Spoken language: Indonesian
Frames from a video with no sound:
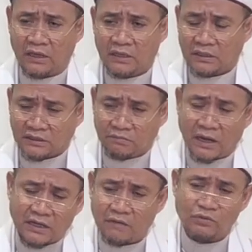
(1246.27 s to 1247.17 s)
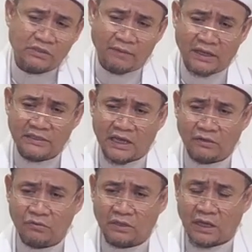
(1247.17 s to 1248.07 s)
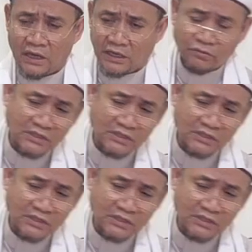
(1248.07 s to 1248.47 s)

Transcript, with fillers: sabar, mempunyai ternyata semua